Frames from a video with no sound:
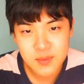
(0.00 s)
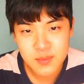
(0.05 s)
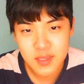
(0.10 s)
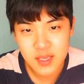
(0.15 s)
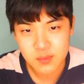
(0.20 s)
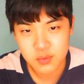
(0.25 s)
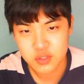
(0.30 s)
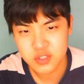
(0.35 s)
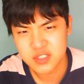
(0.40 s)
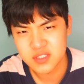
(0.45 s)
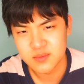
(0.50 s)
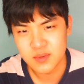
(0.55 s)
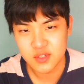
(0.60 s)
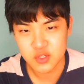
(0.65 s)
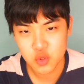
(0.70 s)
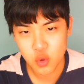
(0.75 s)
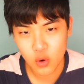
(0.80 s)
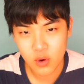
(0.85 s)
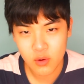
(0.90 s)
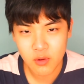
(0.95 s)
재밌게 보셨으면
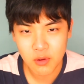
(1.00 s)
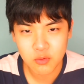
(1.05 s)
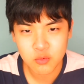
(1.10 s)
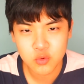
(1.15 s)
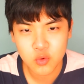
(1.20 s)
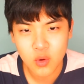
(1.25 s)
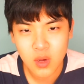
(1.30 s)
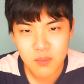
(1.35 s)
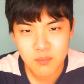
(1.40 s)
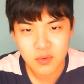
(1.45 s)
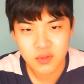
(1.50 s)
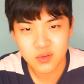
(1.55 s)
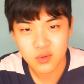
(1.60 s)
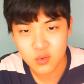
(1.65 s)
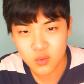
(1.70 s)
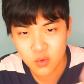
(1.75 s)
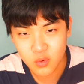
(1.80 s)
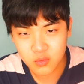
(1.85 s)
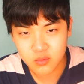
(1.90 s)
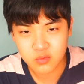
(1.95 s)
좋아요와 구독 한번
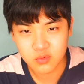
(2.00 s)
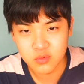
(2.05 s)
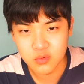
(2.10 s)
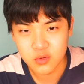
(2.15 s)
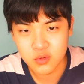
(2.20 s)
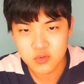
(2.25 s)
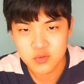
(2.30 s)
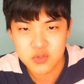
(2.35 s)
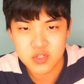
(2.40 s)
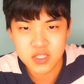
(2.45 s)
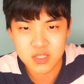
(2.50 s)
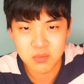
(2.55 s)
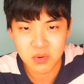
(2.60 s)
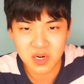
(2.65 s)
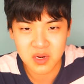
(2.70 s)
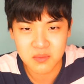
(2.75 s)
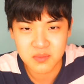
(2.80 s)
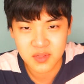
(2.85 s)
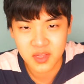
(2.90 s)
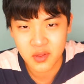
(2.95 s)
꼭 눌러주시기
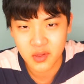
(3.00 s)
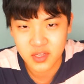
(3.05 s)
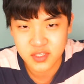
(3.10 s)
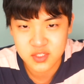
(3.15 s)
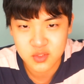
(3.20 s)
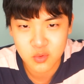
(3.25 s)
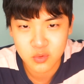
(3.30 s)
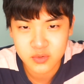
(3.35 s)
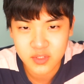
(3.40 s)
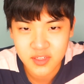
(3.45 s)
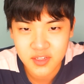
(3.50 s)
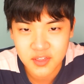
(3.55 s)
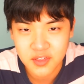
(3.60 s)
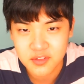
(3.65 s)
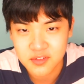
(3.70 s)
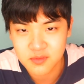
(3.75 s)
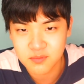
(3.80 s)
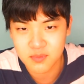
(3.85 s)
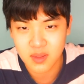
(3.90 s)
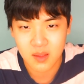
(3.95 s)
바랍니다. 여기까지
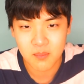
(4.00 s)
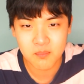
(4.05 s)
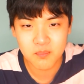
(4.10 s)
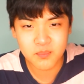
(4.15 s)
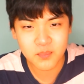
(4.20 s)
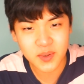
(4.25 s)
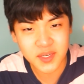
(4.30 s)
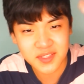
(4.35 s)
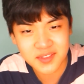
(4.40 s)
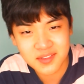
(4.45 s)
공대생이었습니다.